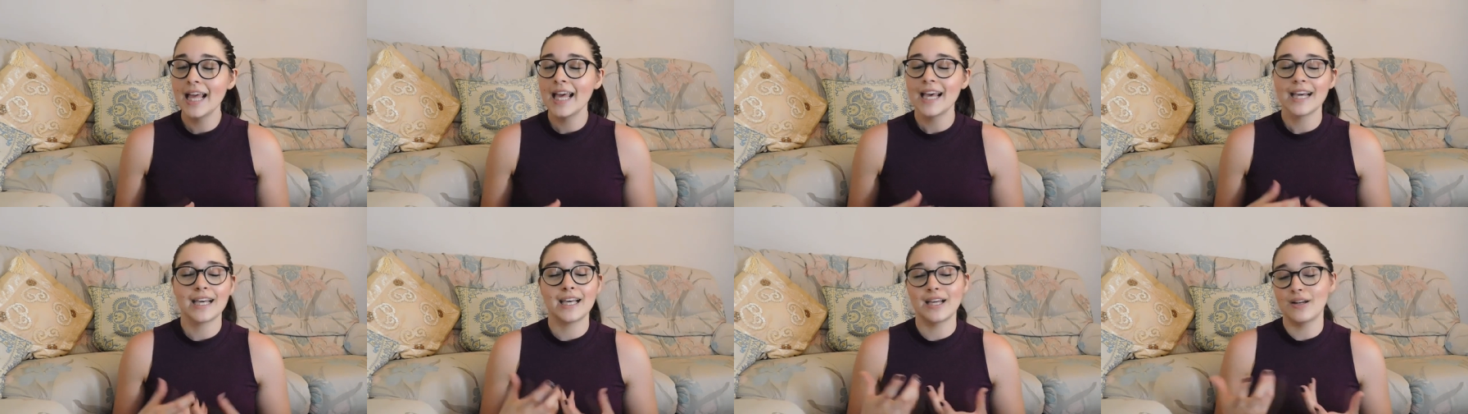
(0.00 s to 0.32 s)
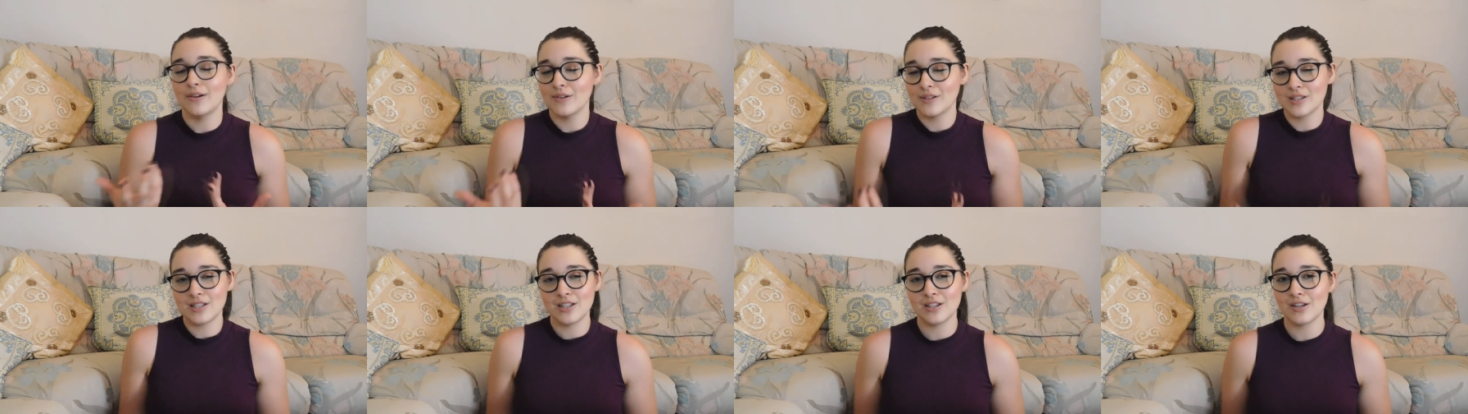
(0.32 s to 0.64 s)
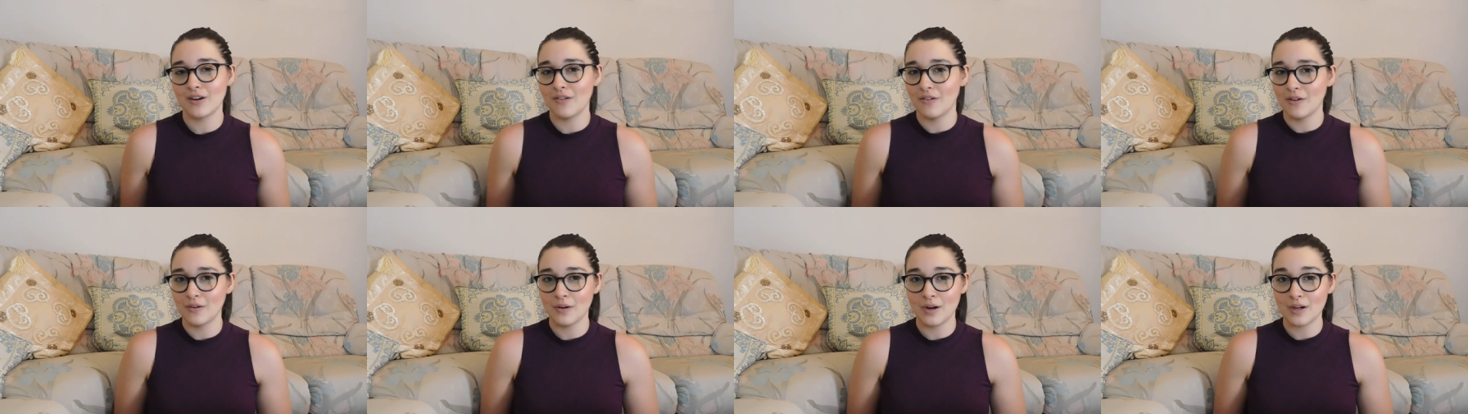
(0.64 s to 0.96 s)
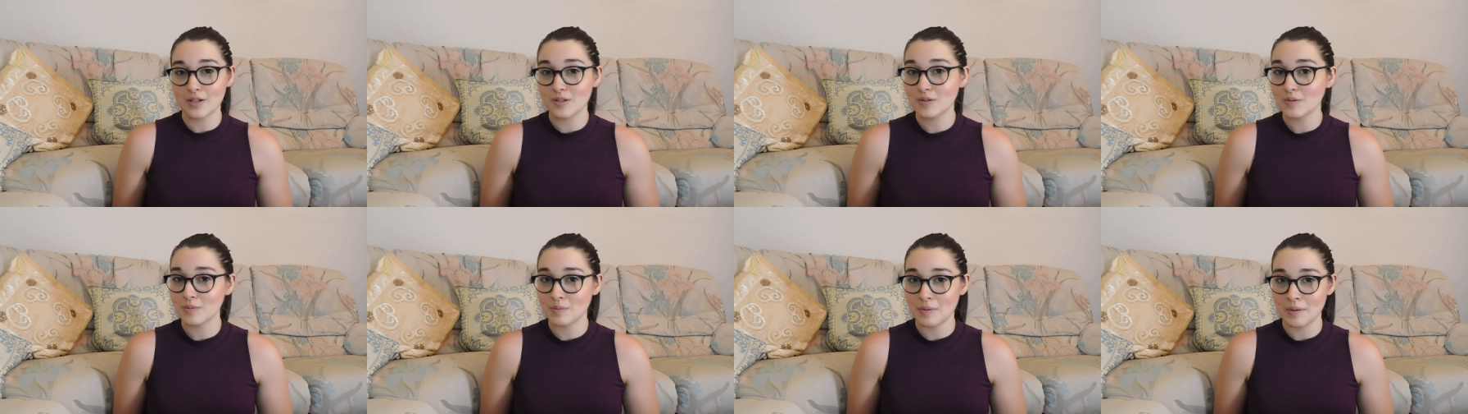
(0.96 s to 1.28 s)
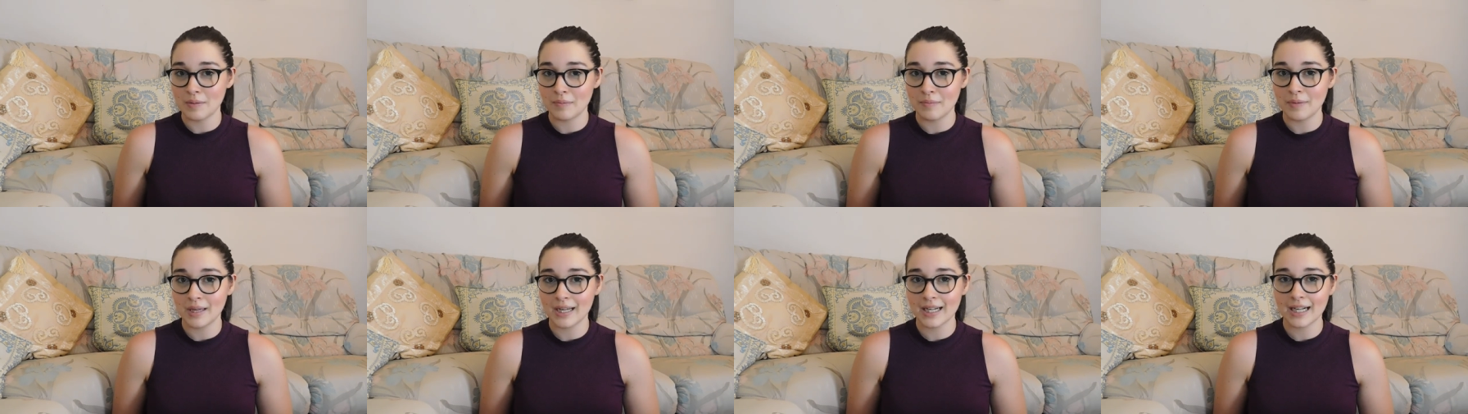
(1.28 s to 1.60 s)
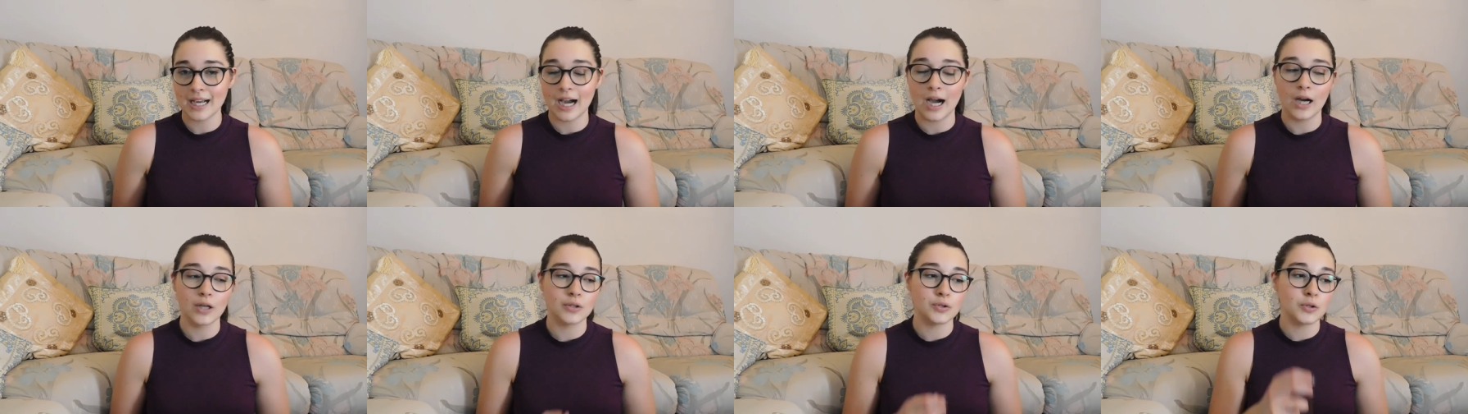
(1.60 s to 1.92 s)
che non si trovano al
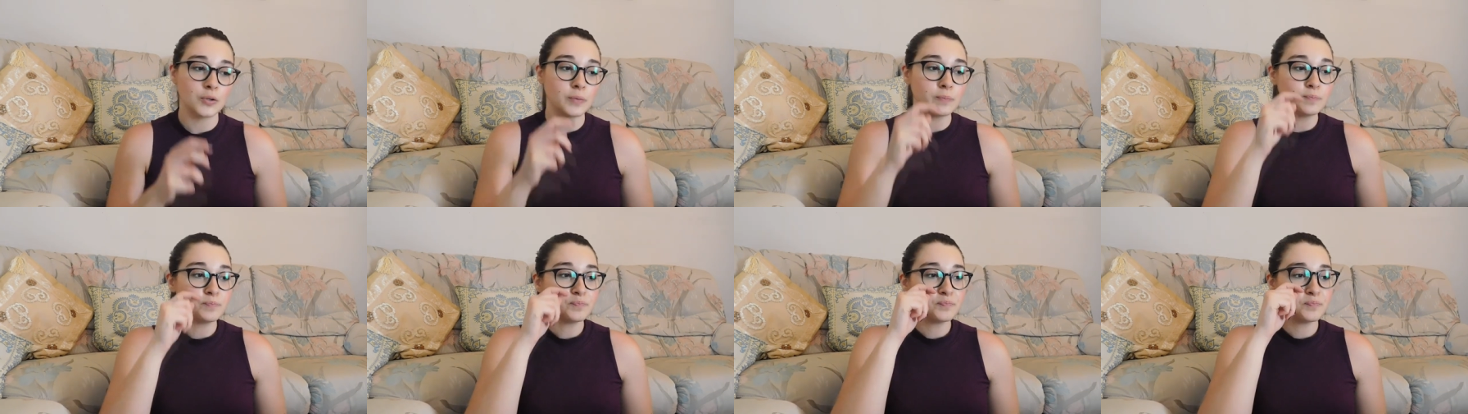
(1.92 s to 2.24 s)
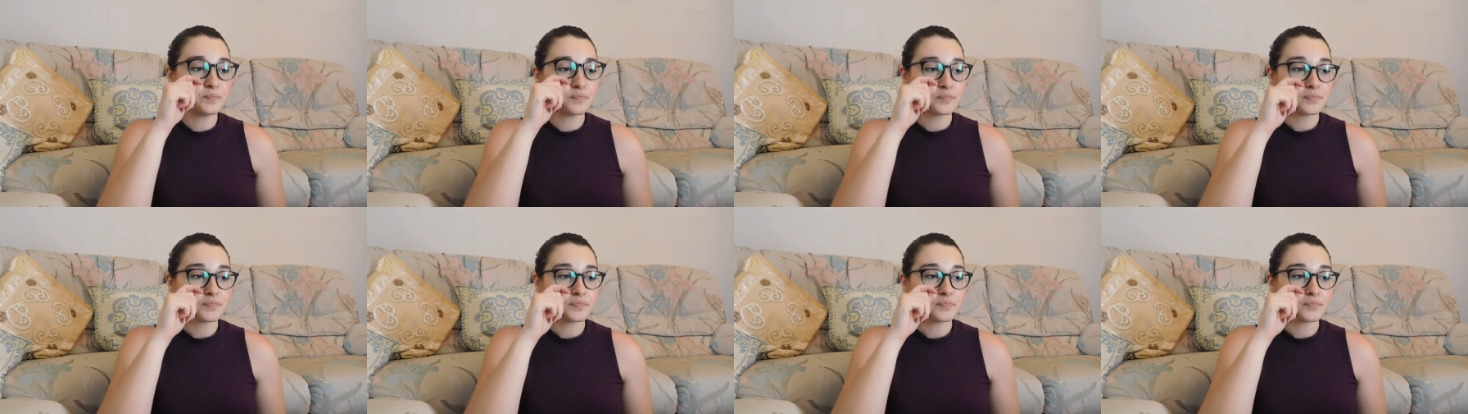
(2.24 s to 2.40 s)
supermercato